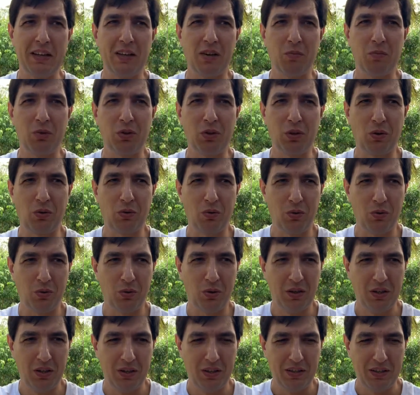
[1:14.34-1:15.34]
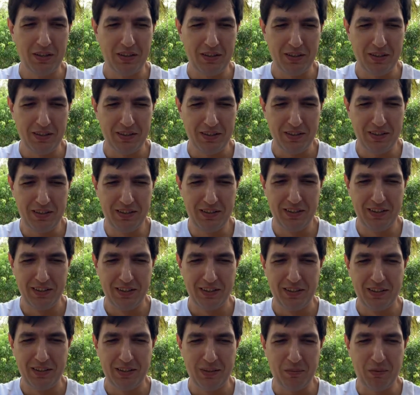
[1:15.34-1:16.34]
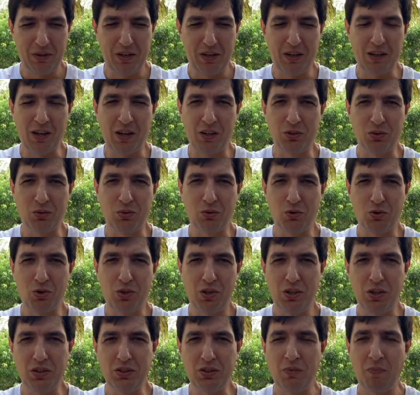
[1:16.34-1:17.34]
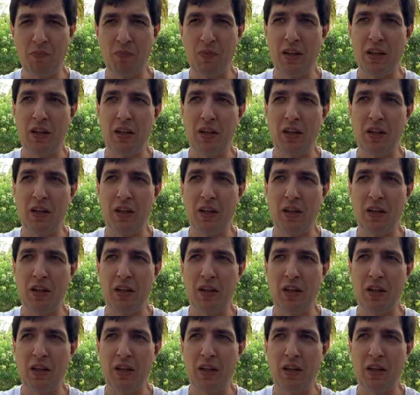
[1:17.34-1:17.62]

как бы такую э, американскую жизнь.